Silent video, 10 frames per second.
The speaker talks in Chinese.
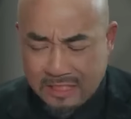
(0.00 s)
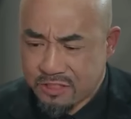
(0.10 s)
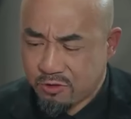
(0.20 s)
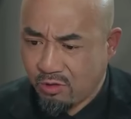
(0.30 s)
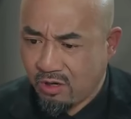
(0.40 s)
按
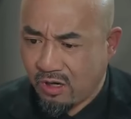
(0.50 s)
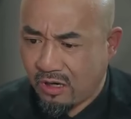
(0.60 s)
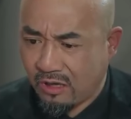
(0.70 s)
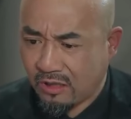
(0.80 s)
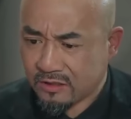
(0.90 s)

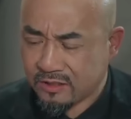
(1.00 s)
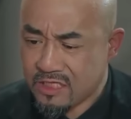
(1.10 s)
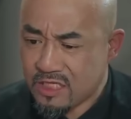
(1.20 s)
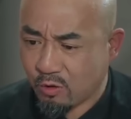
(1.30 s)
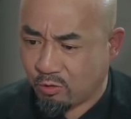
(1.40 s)
说
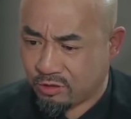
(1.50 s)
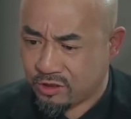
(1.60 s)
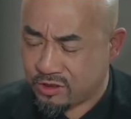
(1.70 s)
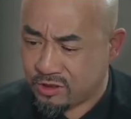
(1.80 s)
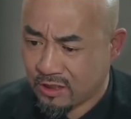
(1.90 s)
您有
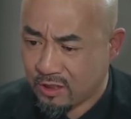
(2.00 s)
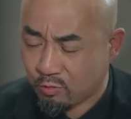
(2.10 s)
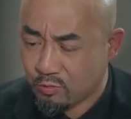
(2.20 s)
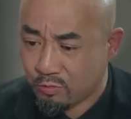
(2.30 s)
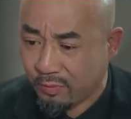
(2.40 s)
神龙玉
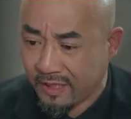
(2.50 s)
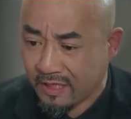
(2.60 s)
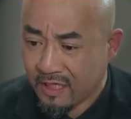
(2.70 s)
佩，